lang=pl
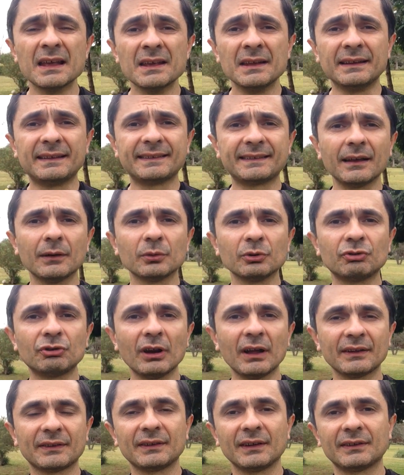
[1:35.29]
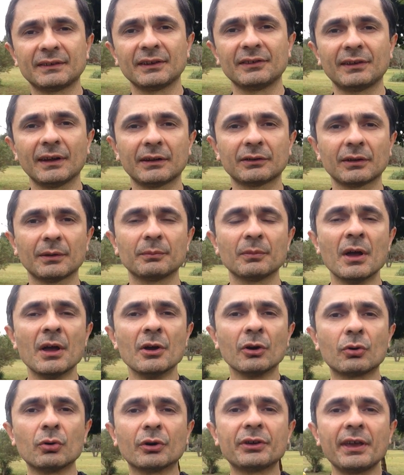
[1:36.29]
I cały czas jesteś jak tam
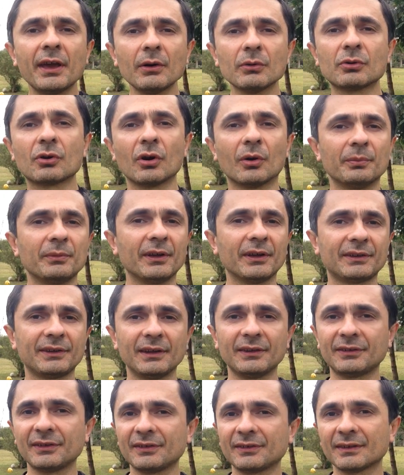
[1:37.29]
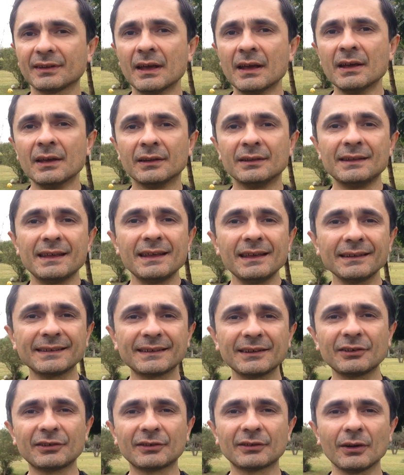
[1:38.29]
kukiełką, jak jesteś, nie
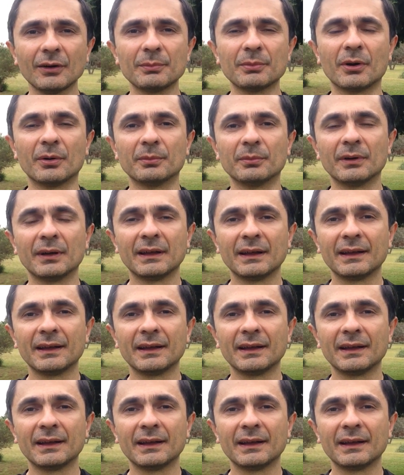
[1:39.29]
jesteś sobą.